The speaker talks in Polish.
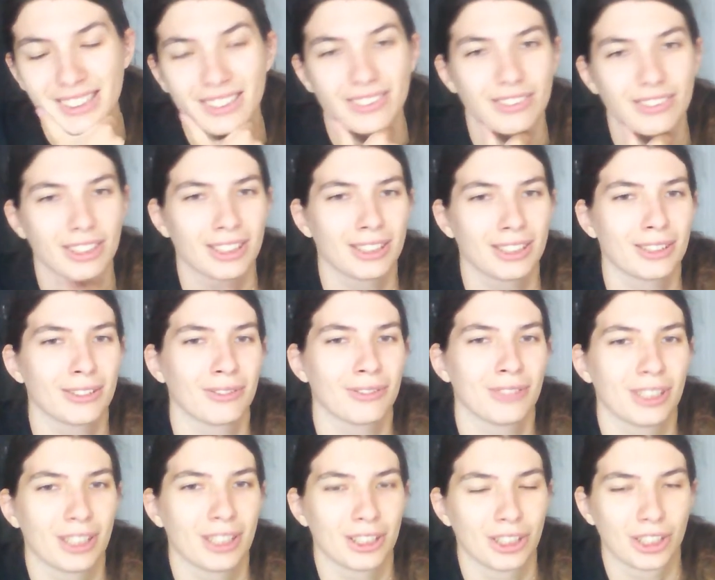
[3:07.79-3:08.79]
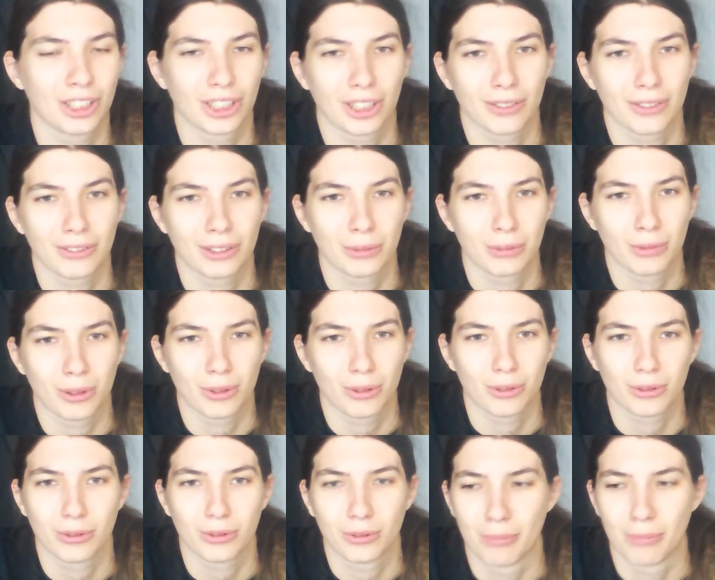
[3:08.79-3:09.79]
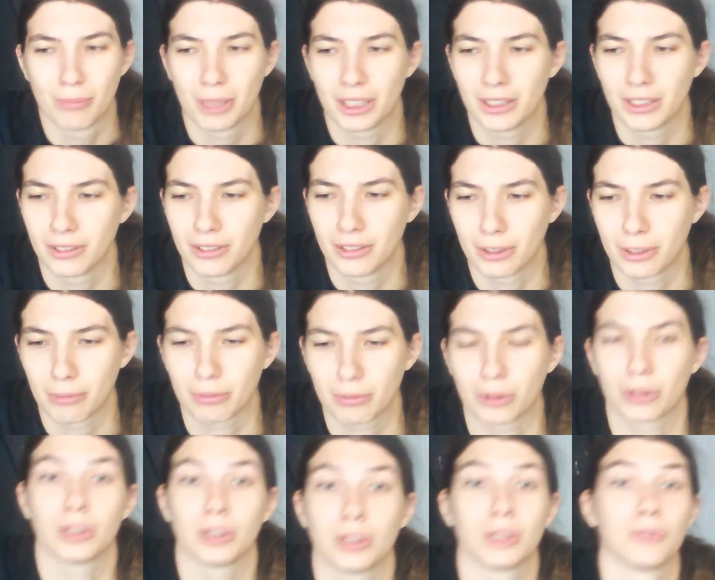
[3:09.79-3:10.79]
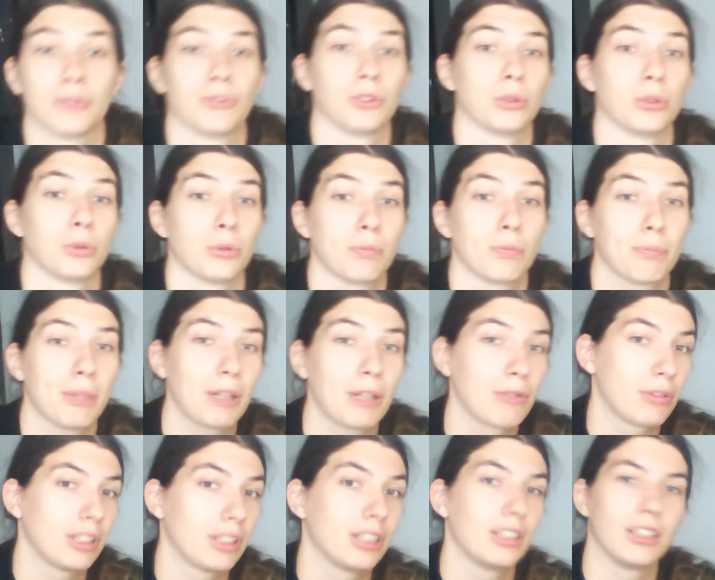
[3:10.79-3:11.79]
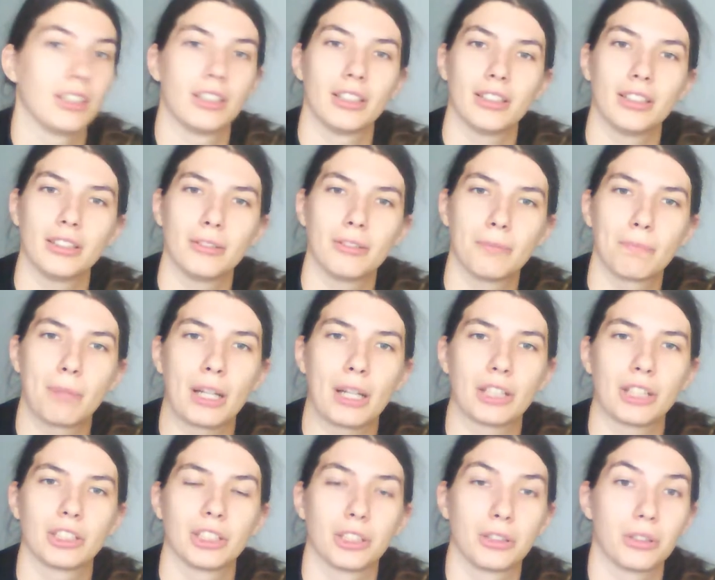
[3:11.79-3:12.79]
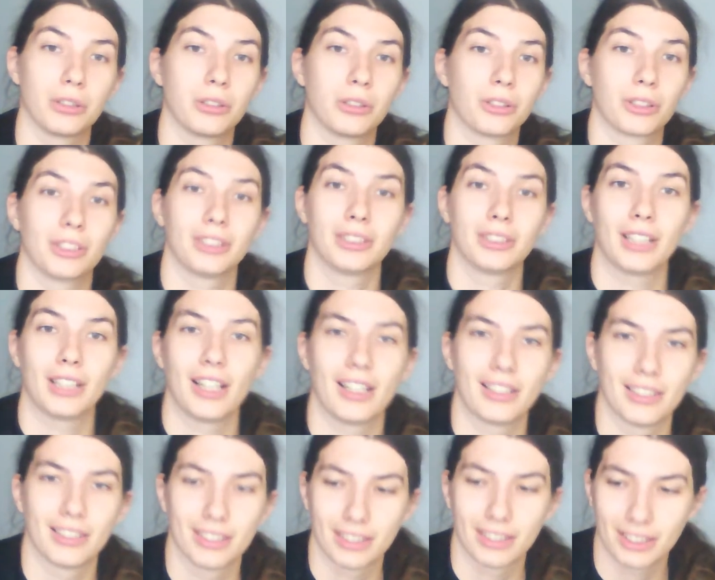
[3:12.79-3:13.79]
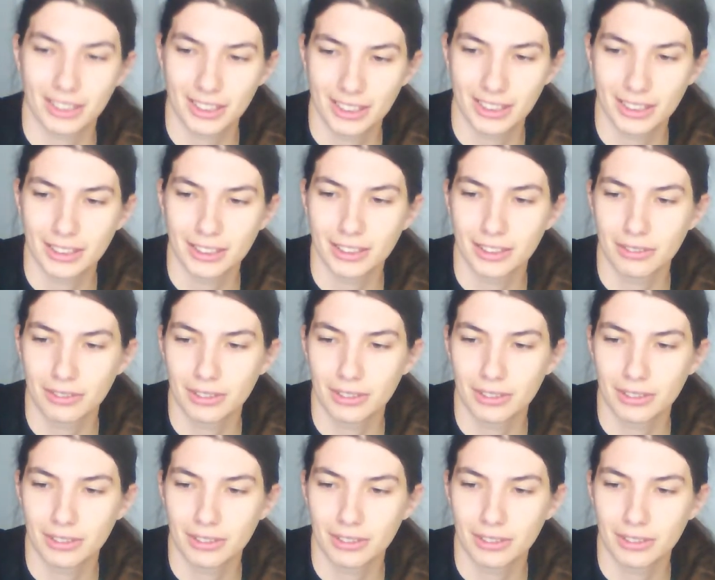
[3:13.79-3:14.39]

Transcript: Więc widać, że w tym roku Maidenowie poszli w zupełnie bardziej orientalny styl,